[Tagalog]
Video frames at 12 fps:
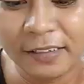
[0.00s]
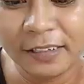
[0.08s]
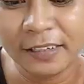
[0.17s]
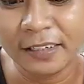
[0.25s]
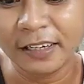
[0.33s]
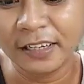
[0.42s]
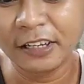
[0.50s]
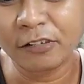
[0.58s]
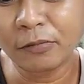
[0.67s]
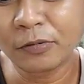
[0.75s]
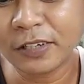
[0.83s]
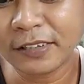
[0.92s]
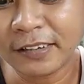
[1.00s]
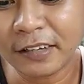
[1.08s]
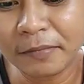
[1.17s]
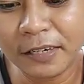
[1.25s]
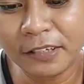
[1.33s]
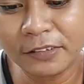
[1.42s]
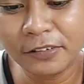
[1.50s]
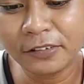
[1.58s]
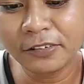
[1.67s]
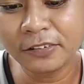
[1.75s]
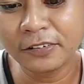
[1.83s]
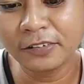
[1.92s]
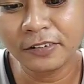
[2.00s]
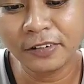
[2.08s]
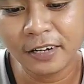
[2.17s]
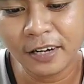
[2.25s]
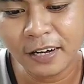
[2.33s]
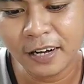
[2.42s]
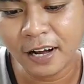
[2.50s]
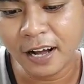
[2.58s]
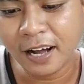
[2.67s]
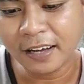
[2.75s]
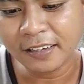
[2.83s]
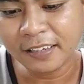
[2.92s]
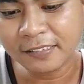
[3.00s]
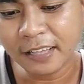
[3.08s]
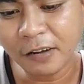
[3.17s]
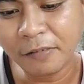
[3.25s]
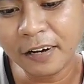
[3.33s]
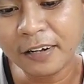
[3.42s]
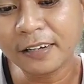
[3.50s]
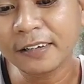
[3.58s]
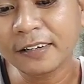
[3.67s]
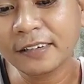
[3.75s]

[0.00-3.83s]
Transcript: Hindi, hindi ko muna sasabihin yung Ah, ring, dalawang,